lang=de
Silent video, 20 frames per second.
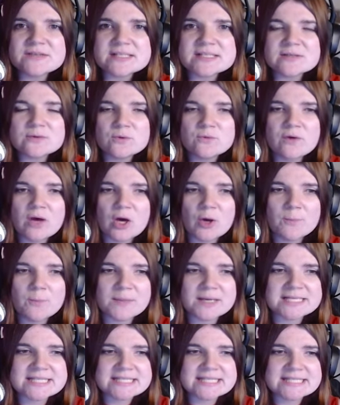da überhaupt
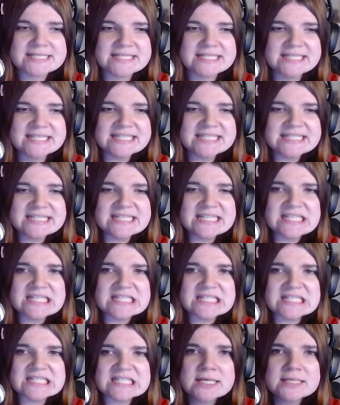passiert
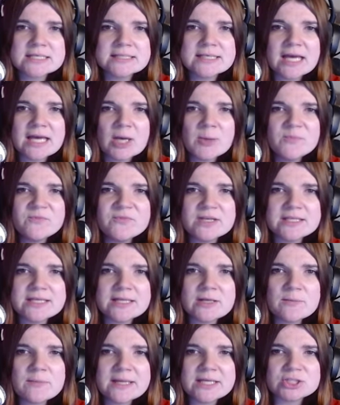ist? Hier haben wir
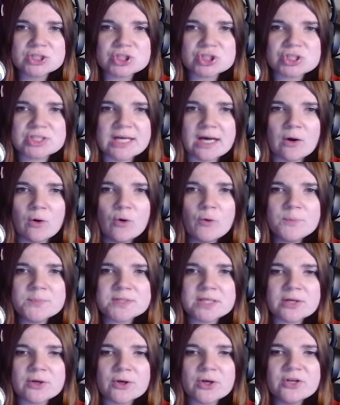jede Menge Staub.
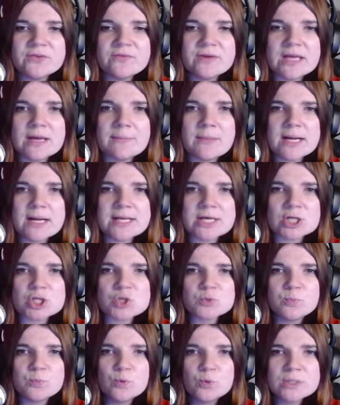Da können wir ja mal nach
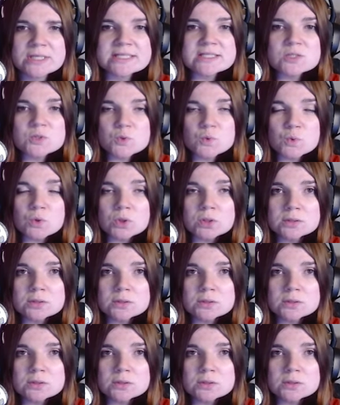Spuren suchen.